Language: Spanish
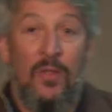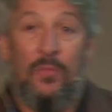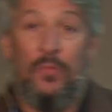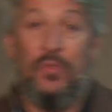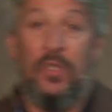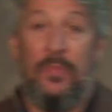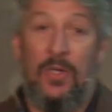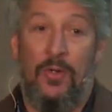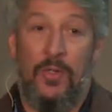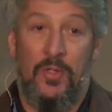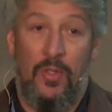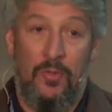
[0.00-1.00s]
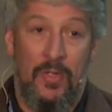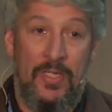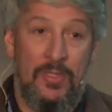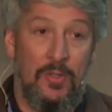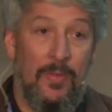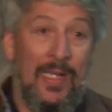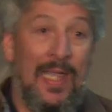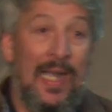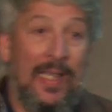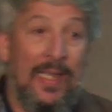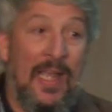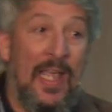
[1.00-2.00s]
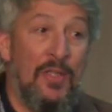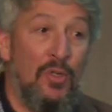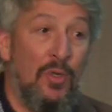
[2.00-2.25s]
mucho mejor todo esto, ¿vale? Alguien ha hecho un